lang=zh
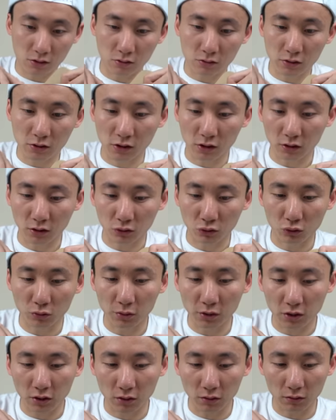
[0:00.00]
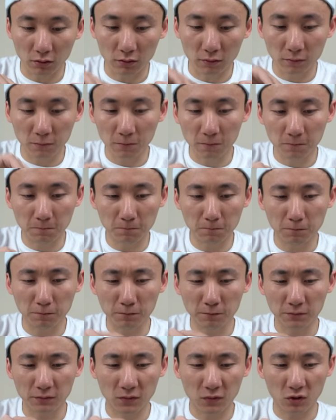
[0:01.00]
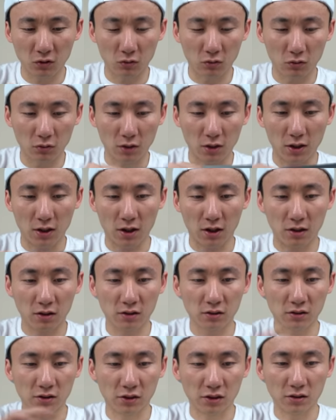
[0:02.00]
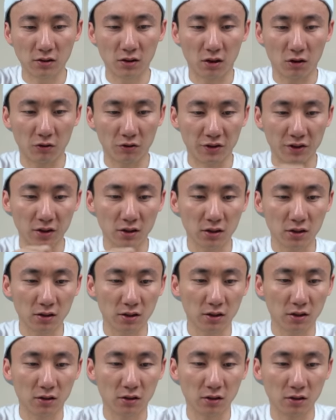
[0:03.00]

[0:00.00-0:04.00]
终于找到突破口。哇，真的好硬啊！这个。